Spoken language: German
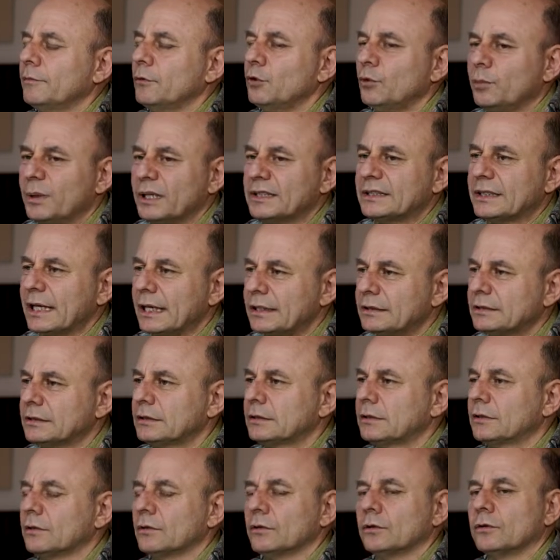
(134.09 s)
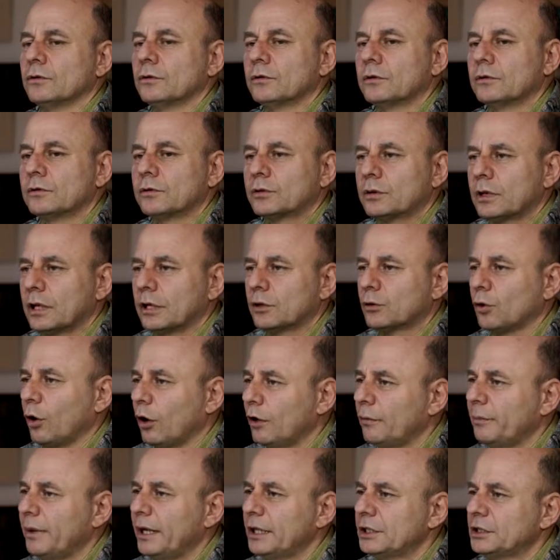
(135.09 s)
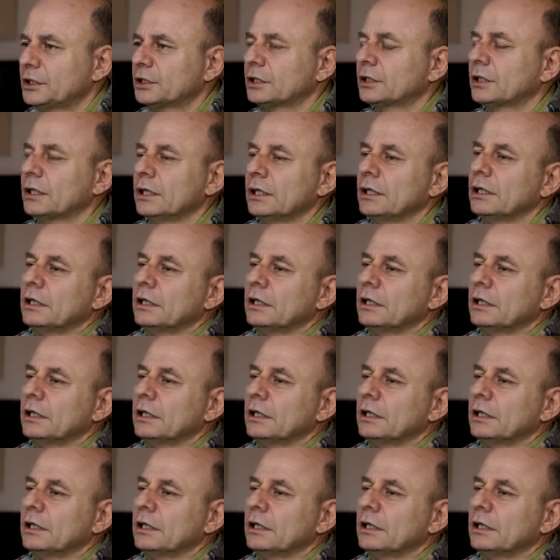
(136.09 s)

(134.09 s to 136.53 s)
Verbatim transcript: übersetzt und gedolmetscht,